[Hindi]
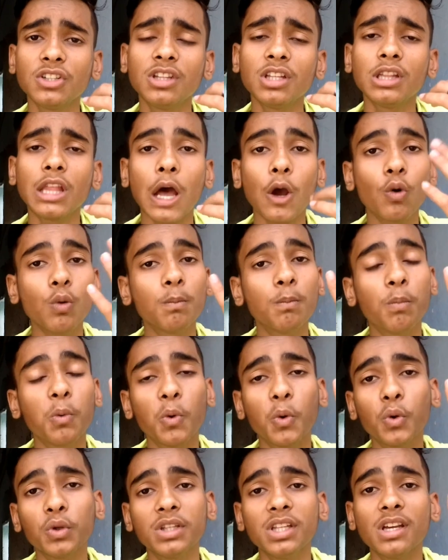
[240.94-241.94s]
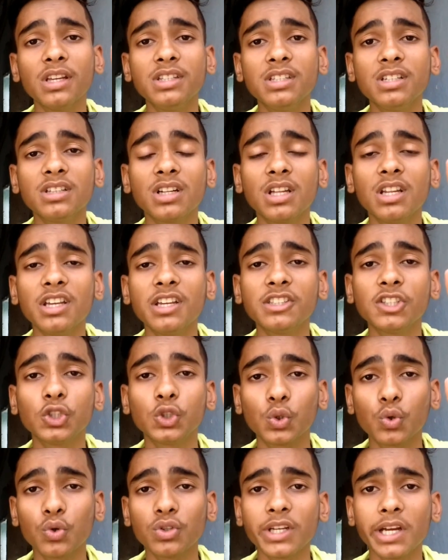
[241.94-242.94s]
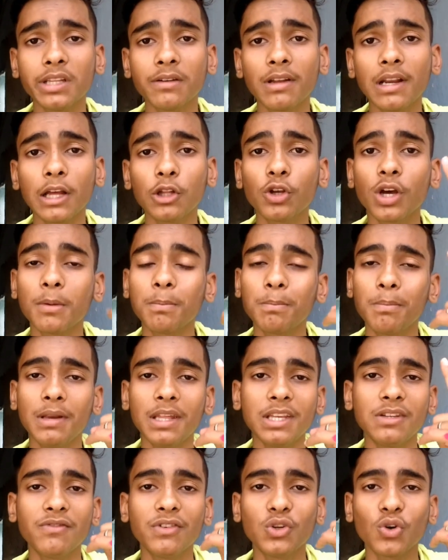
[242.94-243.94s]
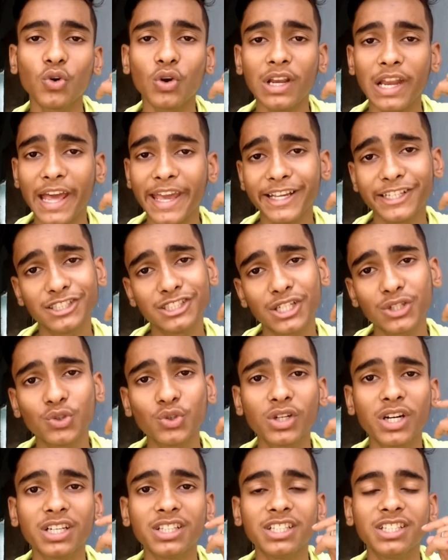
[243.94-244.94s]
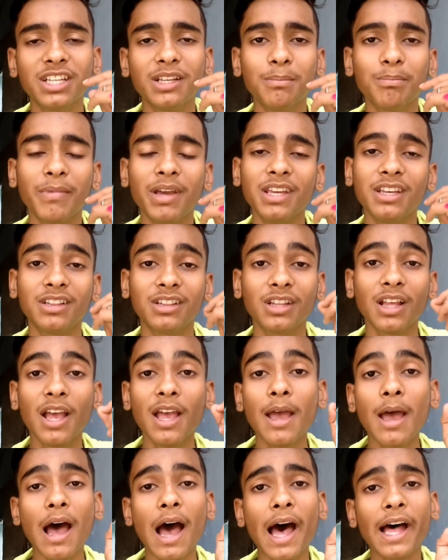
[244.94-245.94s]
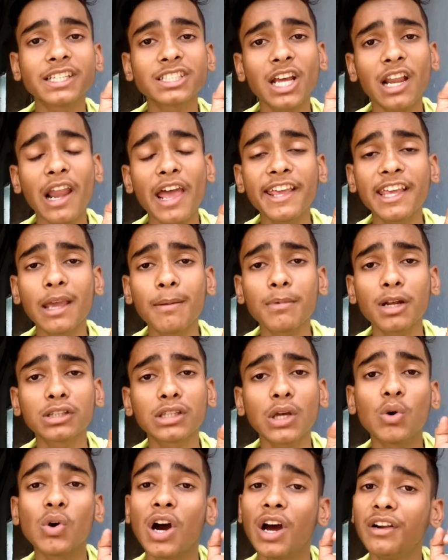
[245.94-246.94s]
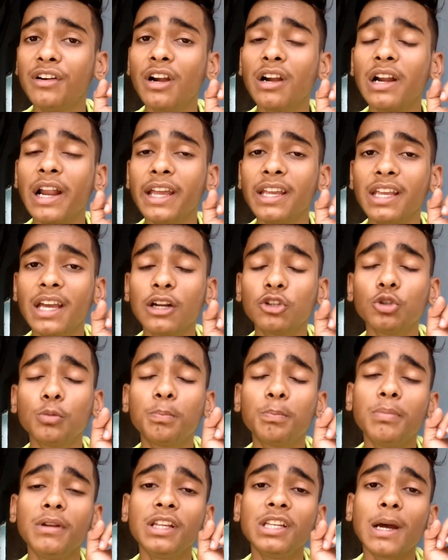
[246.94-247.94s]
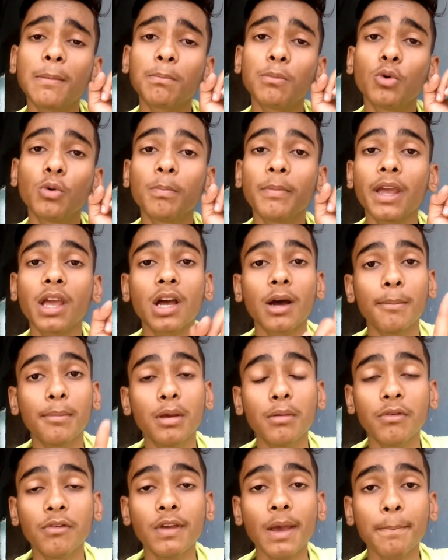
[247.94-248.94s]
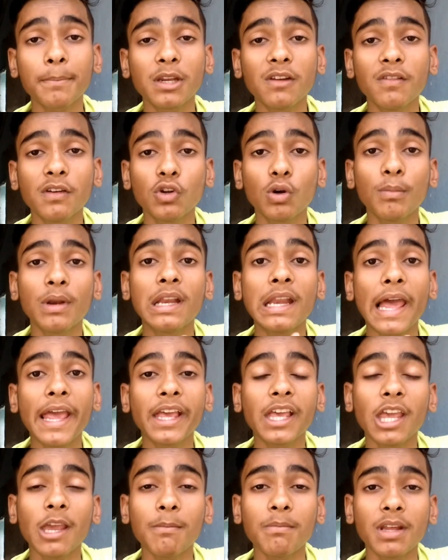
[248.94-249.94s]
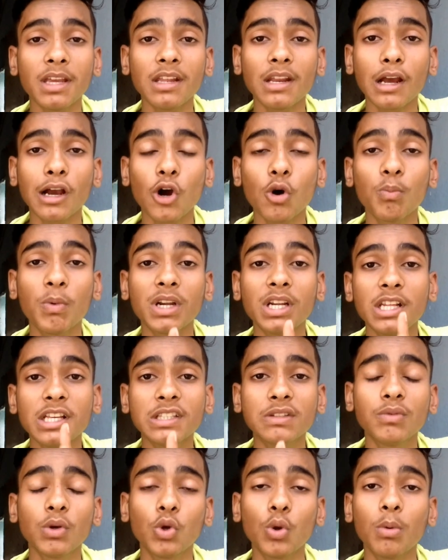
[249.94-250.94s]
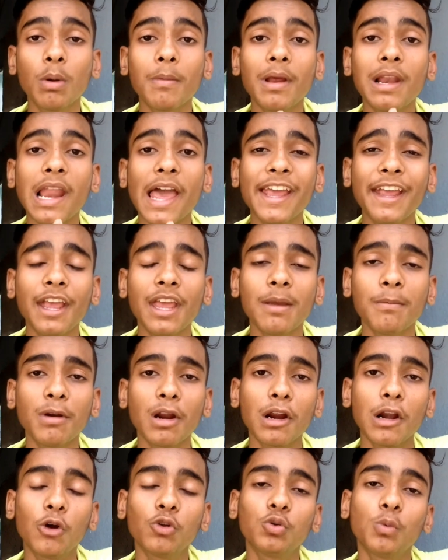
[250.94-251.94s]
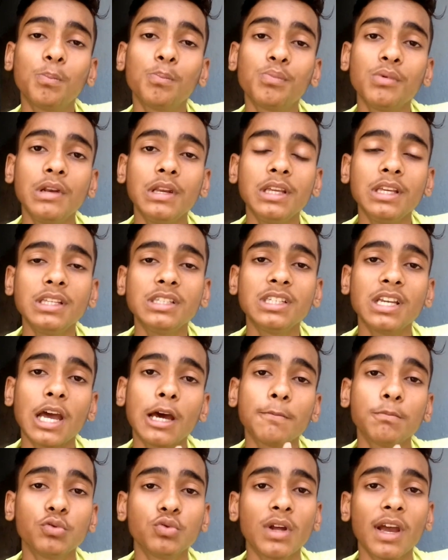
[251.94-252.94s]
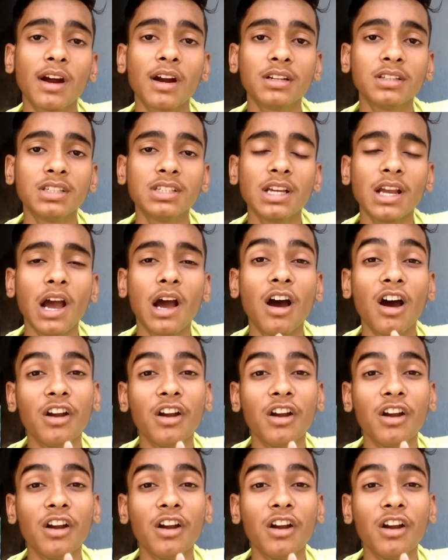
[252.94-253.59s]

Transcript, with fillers: जिद्दी दाग हो बहुत ही ईजी तरीके से छूट जाने वाला है तो यार प्लीज़ वीडियो को लाइक जरूर कर दीजिए मैं आज का लाइक एम रखता हूँ हंड्रेड लाइक यार तो प्लीज़ आप लोग मैं कभी भी अपनी वीडियो में लाइक एम नहीं रखा हूँ बट इस वीडियो में मैं लाइक एम रख रहा हूँ तो प्लीज़ यार पूरा कर दीजिएगा